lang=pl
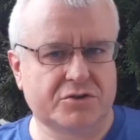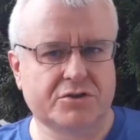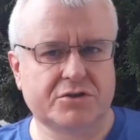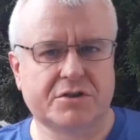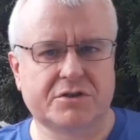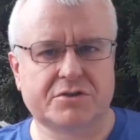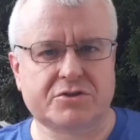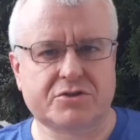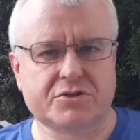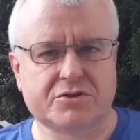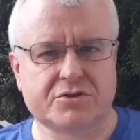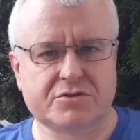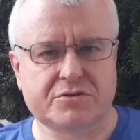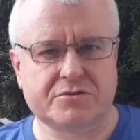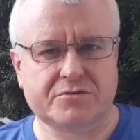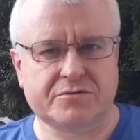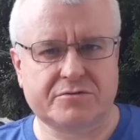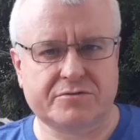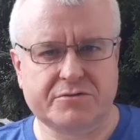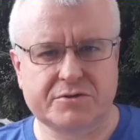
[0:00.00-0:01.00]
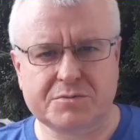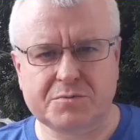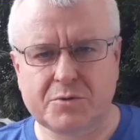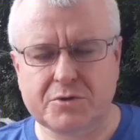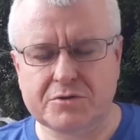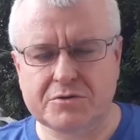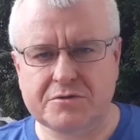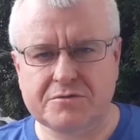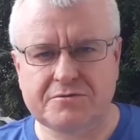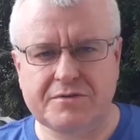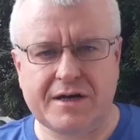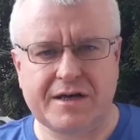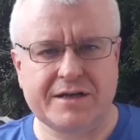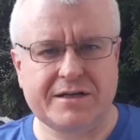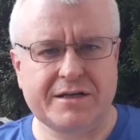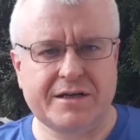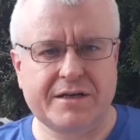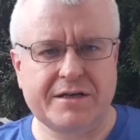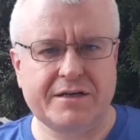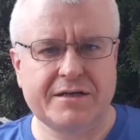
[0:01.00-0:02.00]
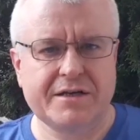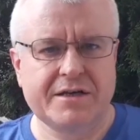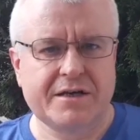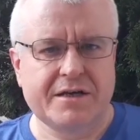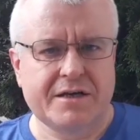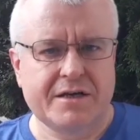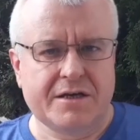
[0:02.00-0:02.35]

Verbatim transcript: czy też wysportowane,